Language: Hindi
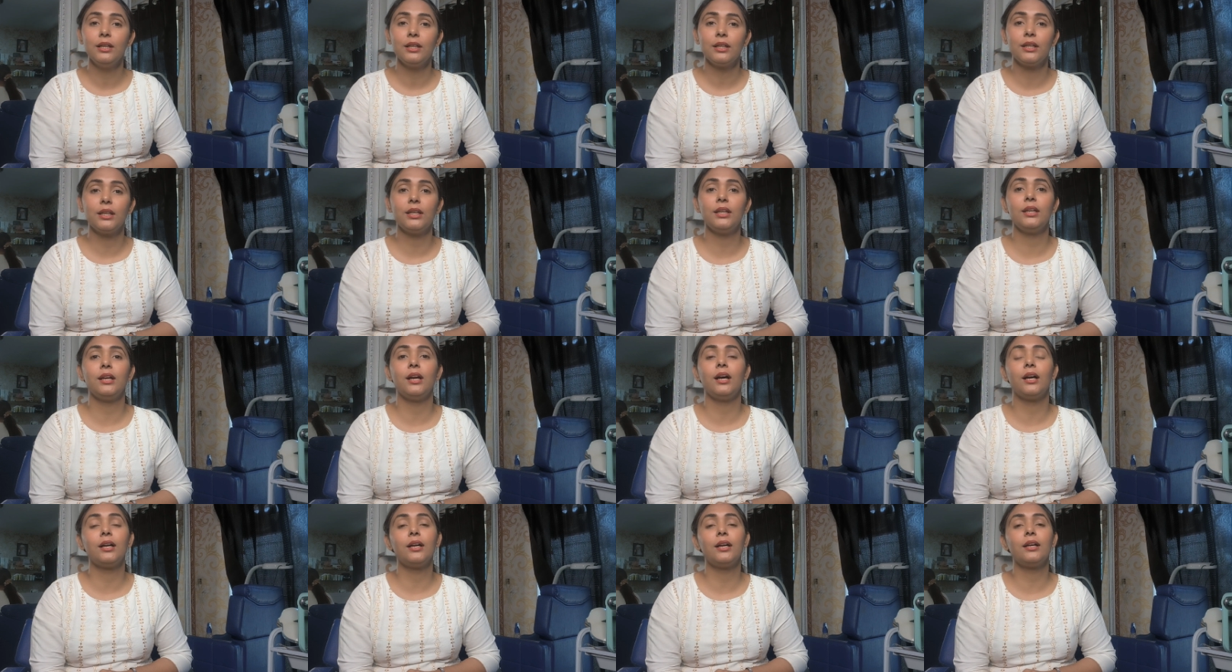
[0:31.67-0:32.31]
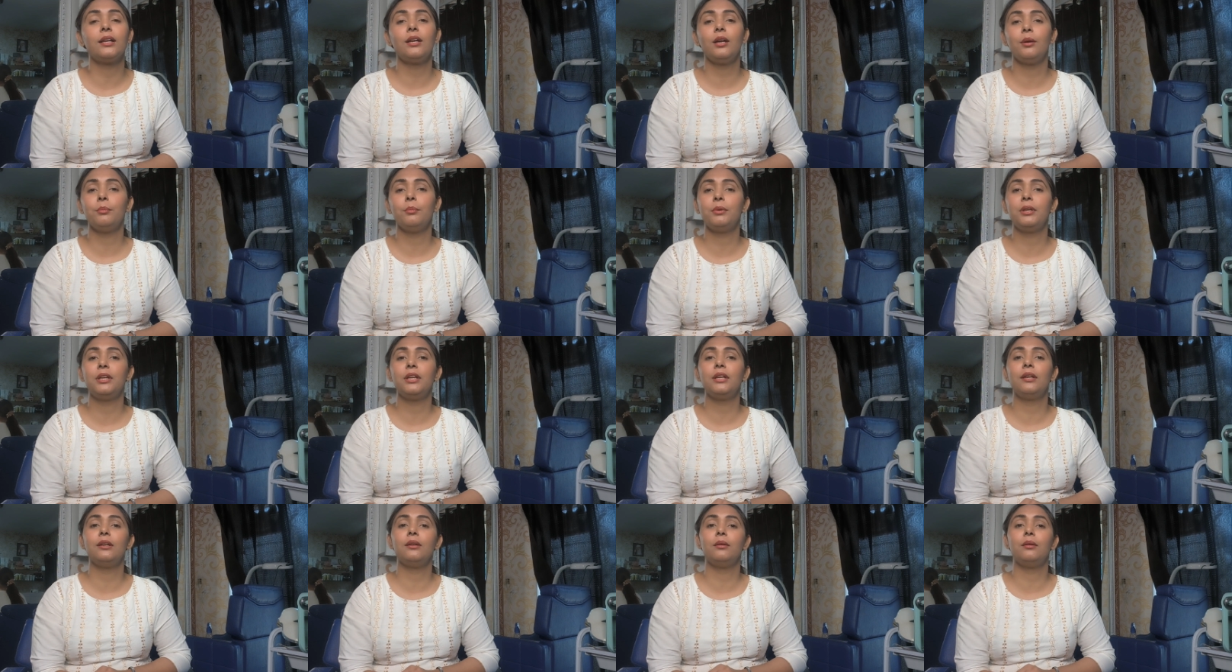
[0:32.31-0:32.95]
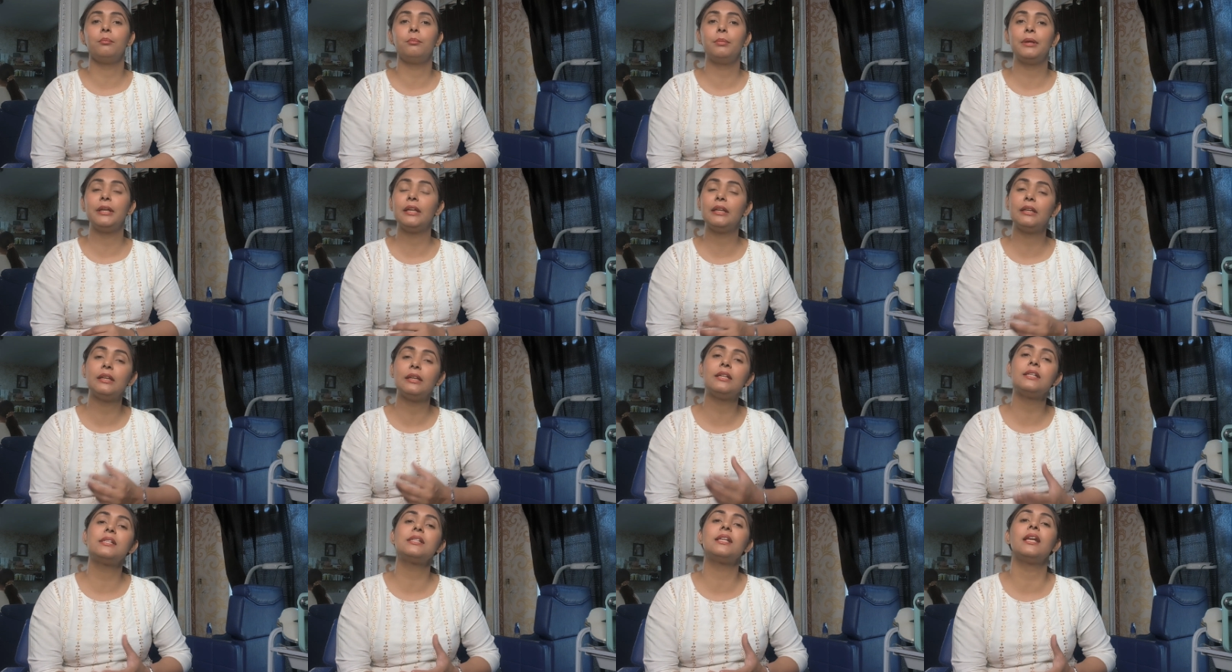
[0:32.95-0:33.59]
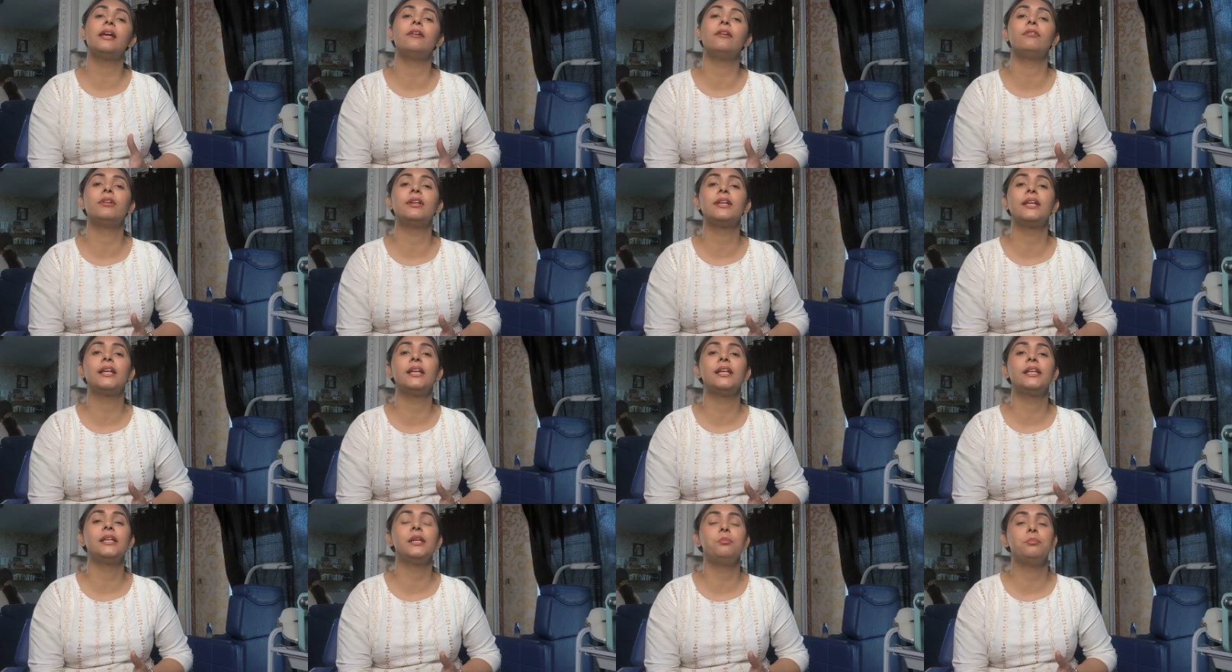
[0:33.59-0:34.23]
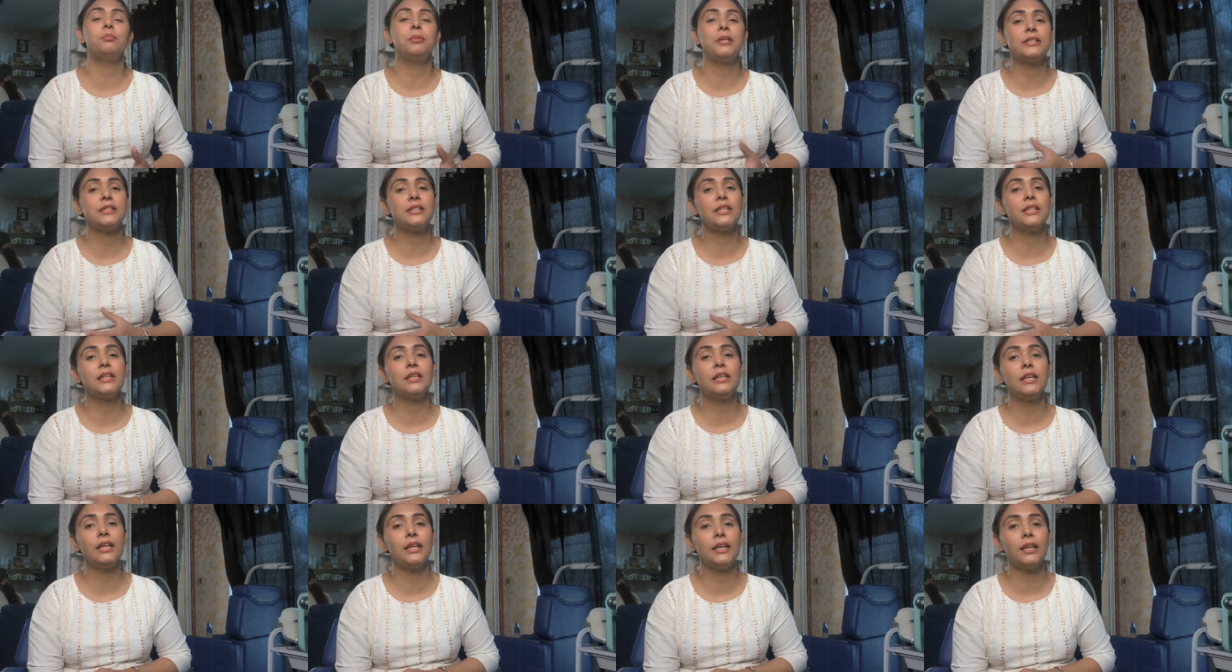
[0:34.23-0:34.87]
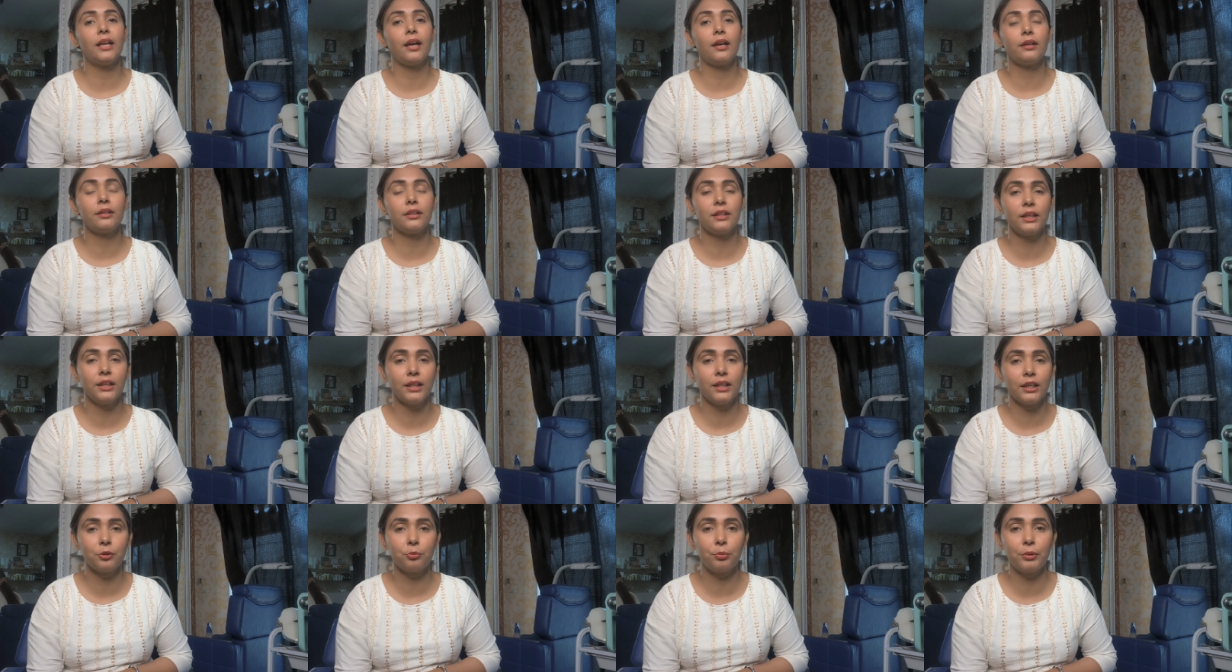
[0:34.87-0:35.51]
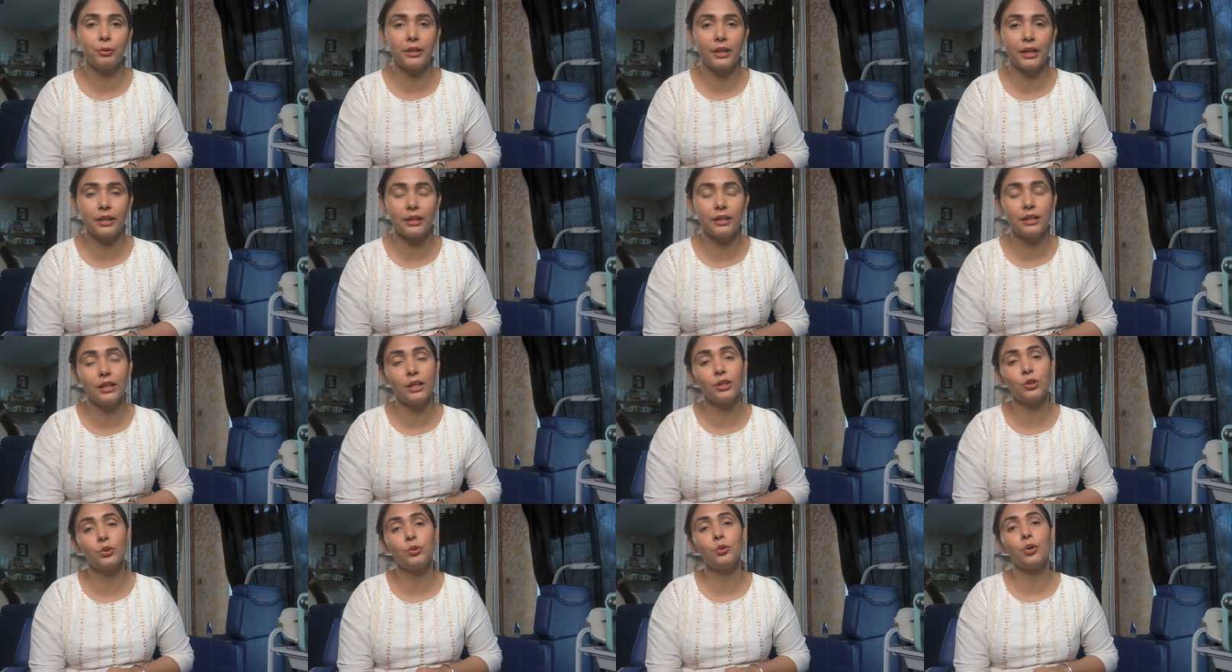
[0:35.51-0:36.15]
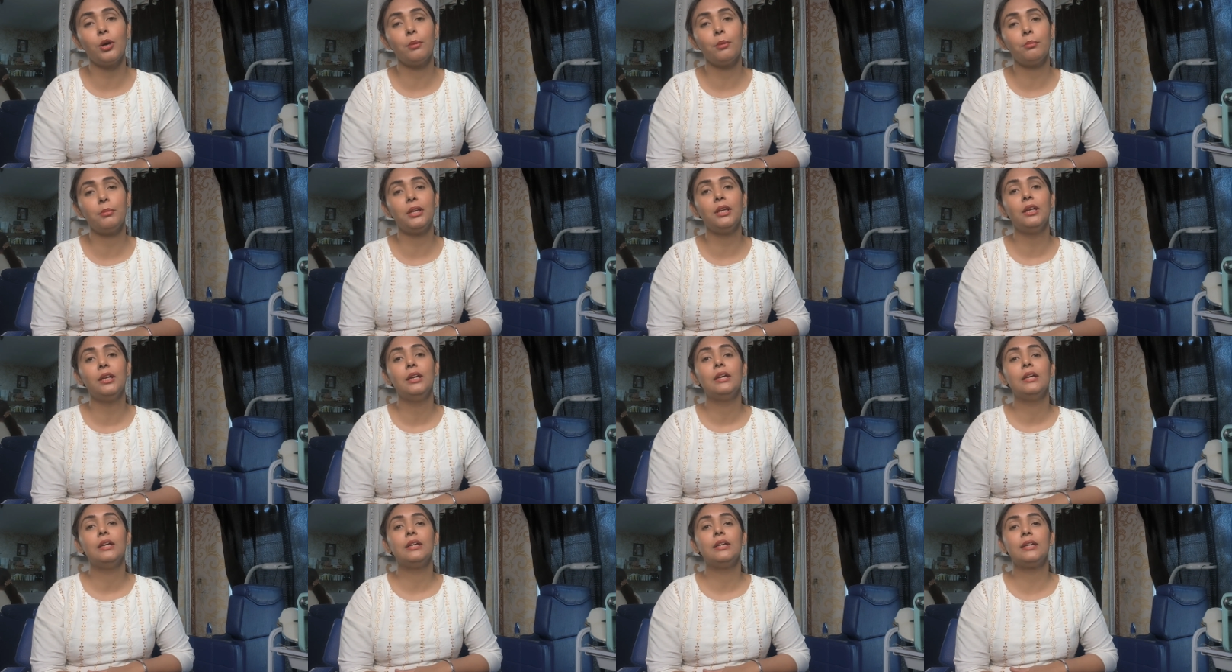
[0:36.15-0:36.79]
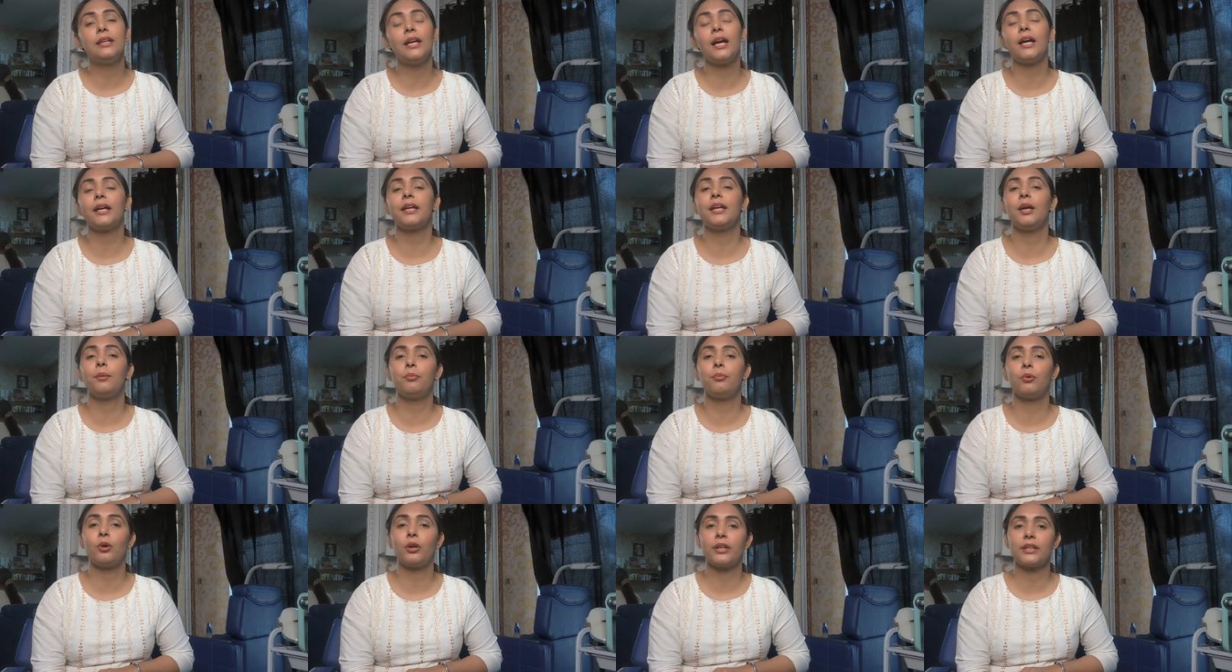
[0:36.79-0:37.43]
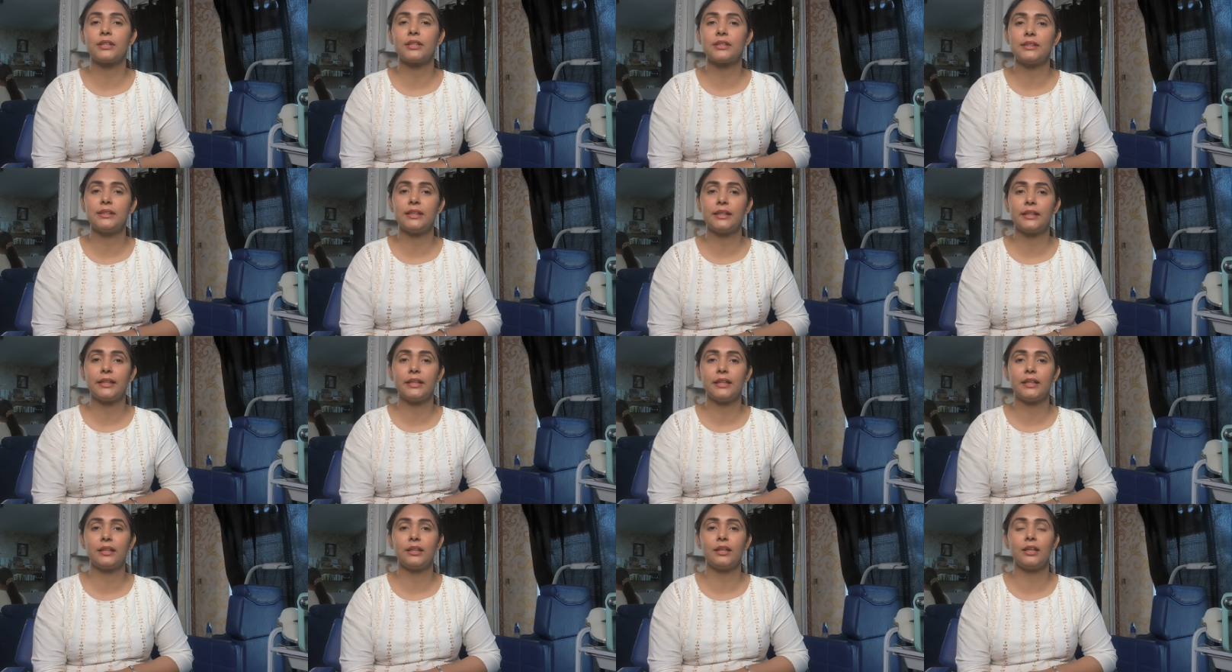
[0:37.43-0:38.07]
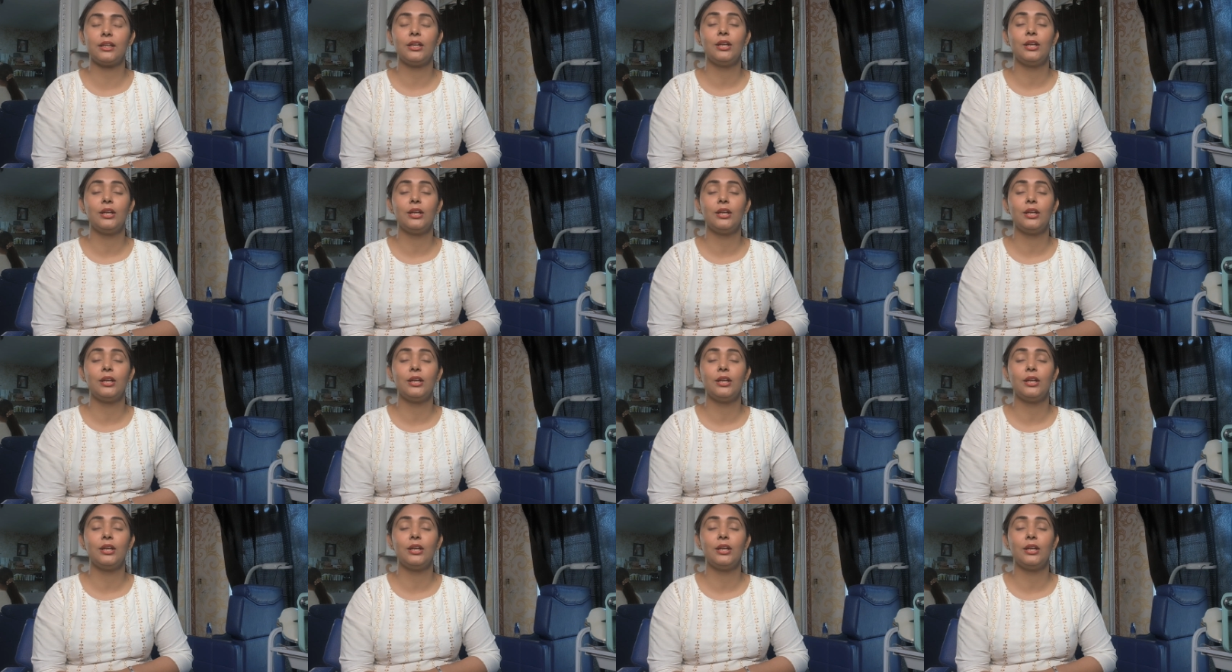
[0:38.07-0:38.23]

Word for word: कि अगर हमने बिगिनर्स लेवल के लिए बेसिक नेल आर्ट की किट बनानी है तो हमें क्या क्या प्रोडक्ट्स लगेंगे